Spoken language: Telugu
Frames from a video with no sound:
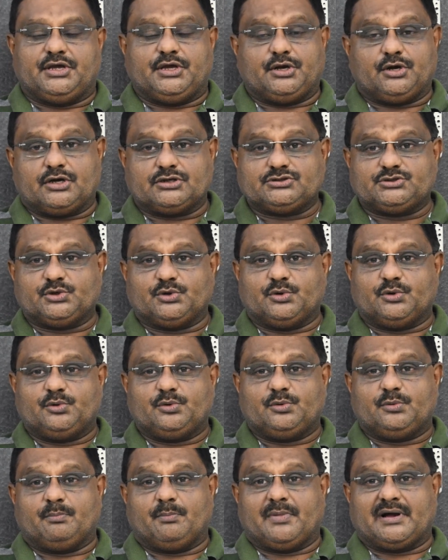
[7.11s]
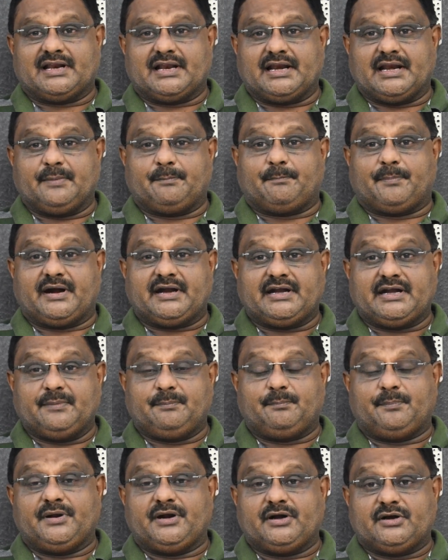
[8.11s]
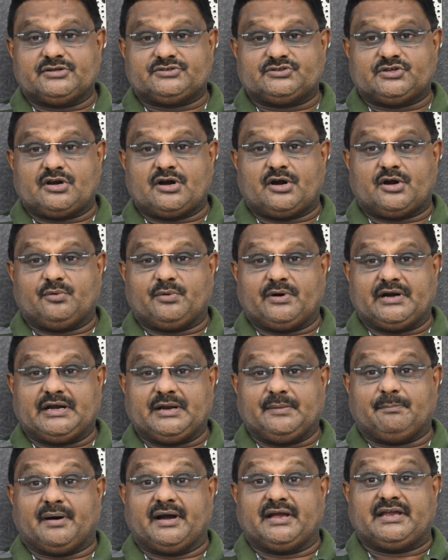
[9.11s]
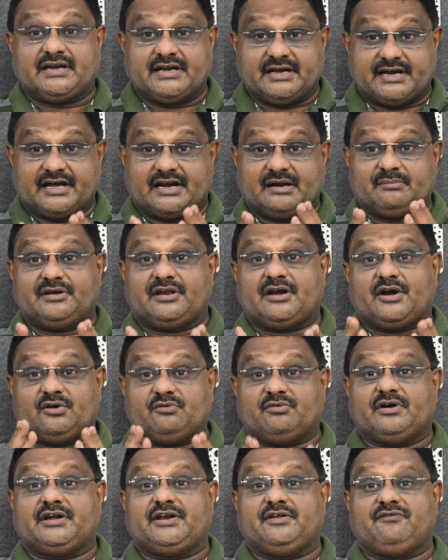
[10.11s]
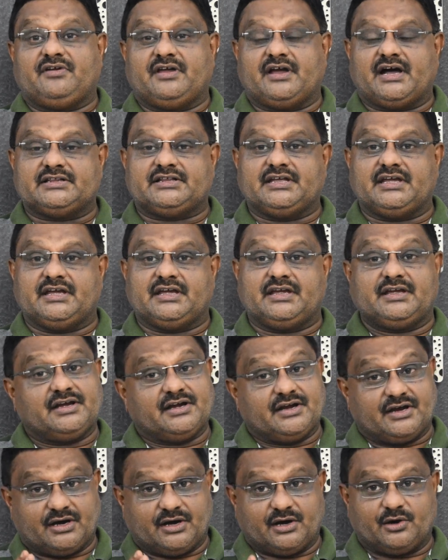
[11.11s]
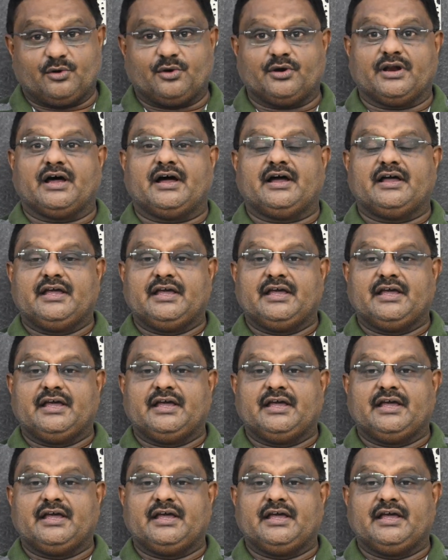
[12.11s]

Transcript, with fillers: ఈరోజు మనల్ని పట్టి పీడిస్తున్నటువంటి భయంకరమైనటువంటి వ్యాధి కరోనా